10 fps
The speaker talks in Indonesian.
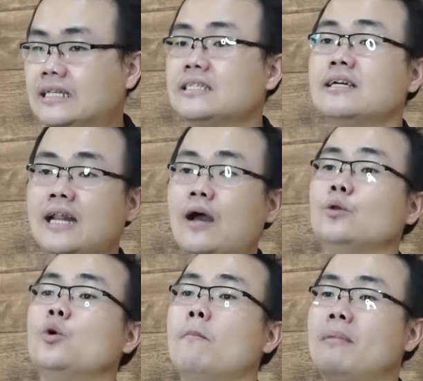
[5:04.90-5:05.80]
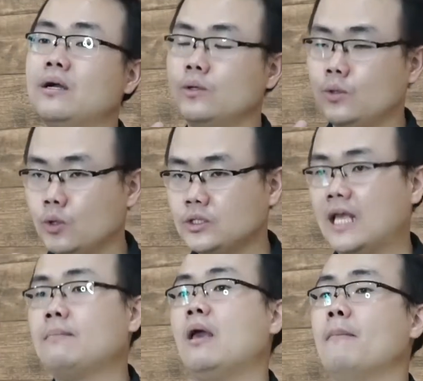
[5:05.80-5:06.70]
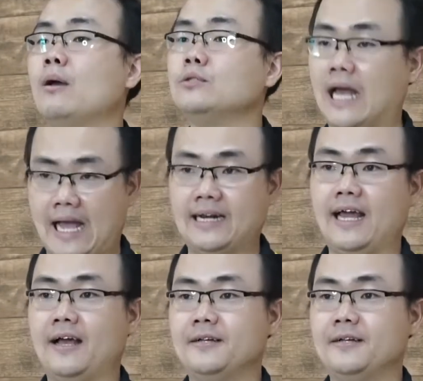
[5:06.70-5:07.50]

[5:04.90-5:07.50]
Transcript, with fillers: segera untuk mengurus NPWP usaha Anda.